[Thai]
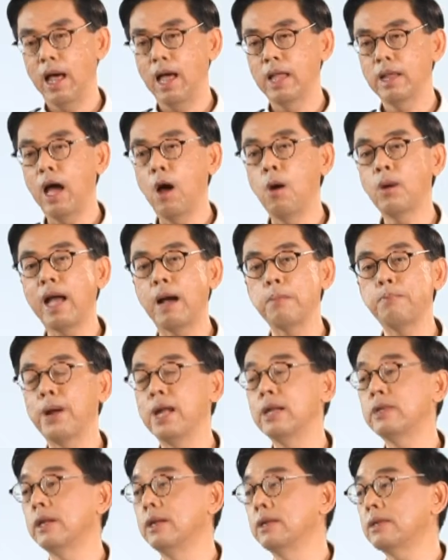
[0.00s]
ถ้าเอากลับไป
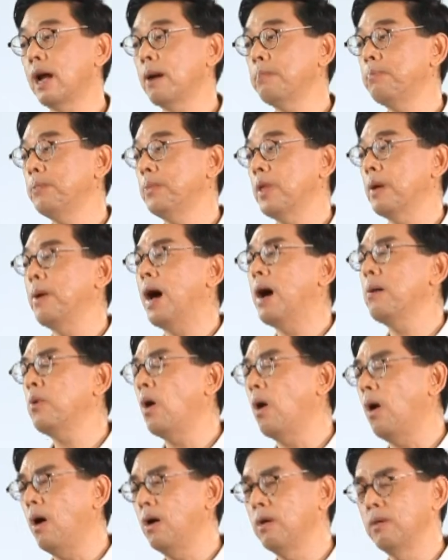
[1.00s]
สินทรัพย์สภาพ
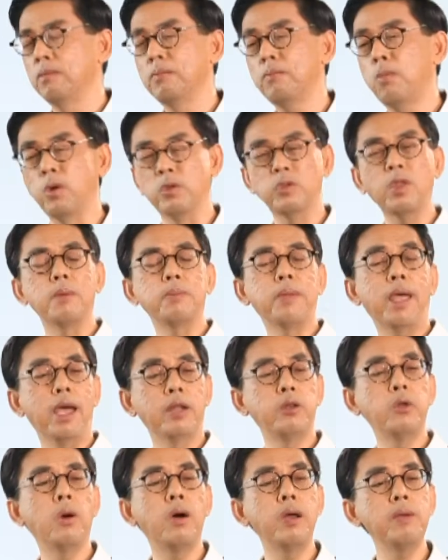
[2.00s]
คล่องผลตอบแท
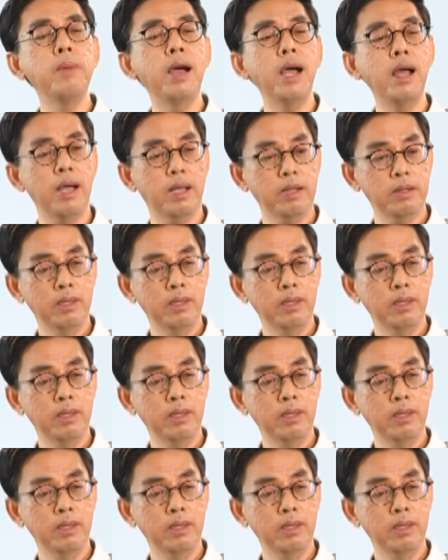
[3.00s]
นน้อยมาก